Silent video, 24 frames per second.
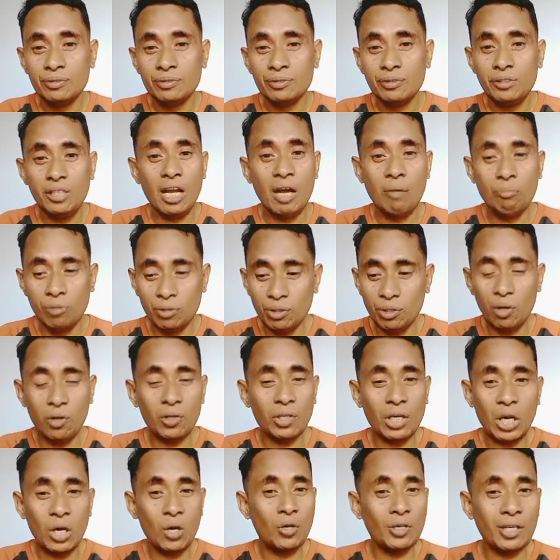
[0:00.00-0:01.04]
Namun
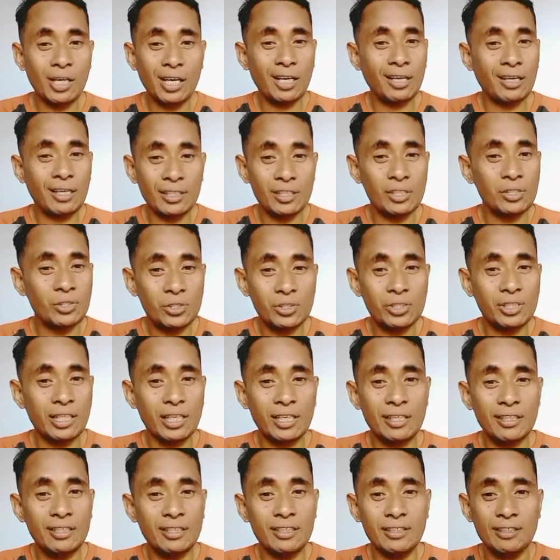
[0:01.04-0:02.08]
orang-orang
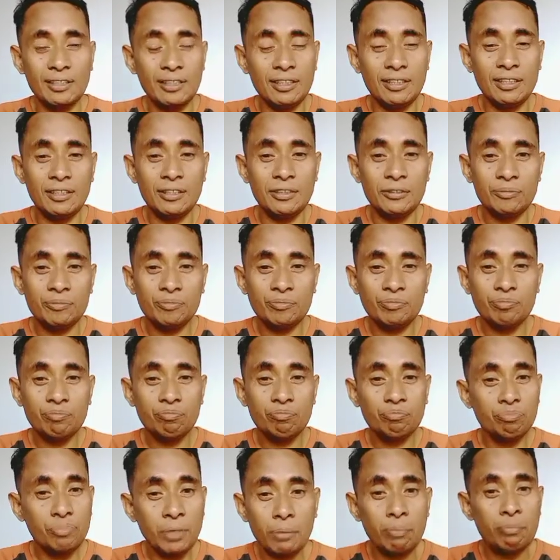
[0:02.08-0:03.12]
Kristen ini
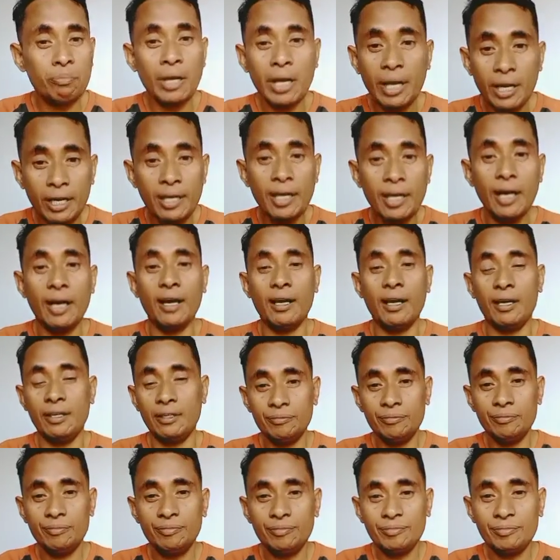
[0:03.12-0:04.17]
berbeda.
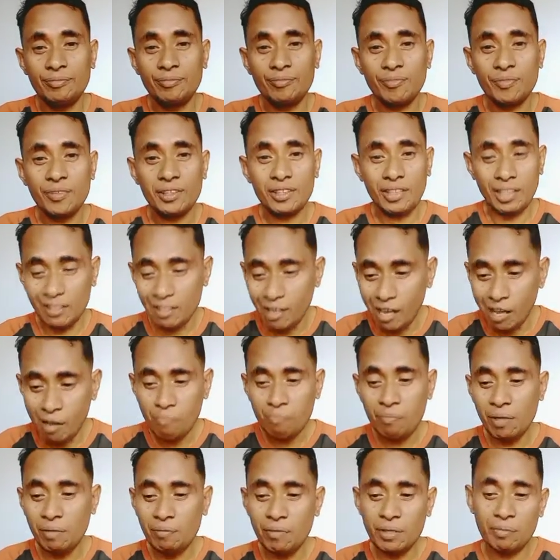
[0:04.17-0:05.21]

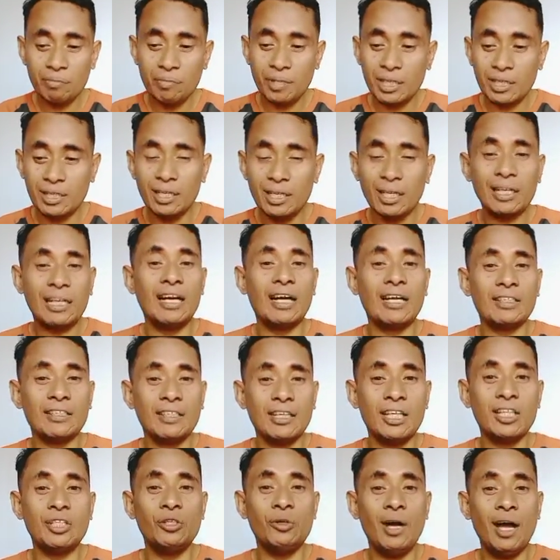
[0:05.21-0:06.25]
Kenapa berbeda?
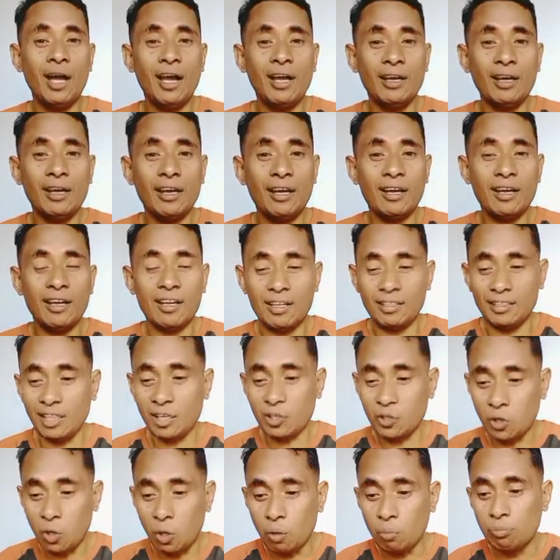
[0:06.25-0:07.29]
Karena eh,
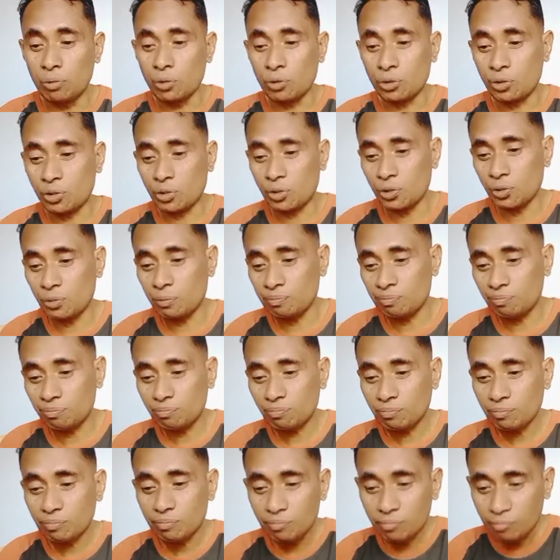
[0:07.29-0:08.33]
Yakobus
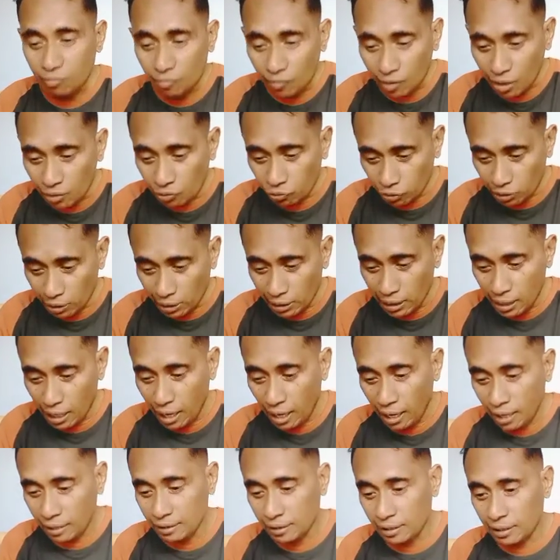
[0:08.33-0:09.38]
3
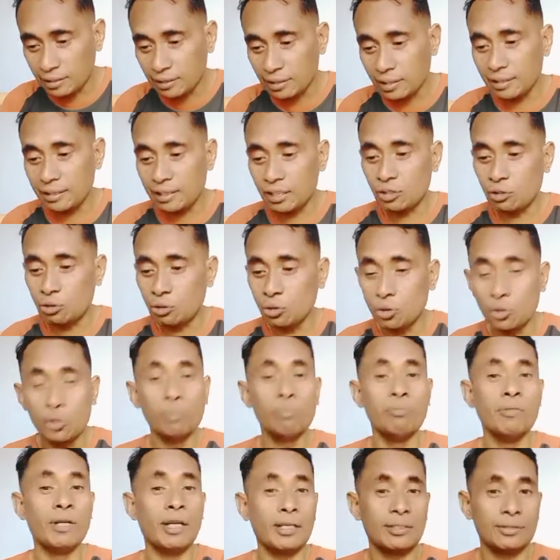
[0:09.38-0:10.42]
ayat yang
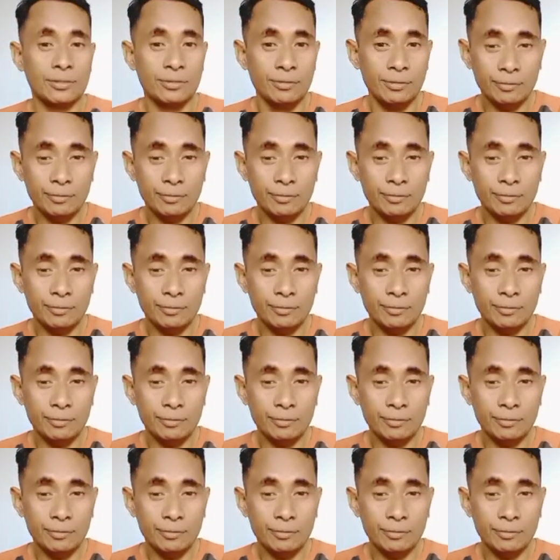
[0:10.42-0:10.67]
ke-17.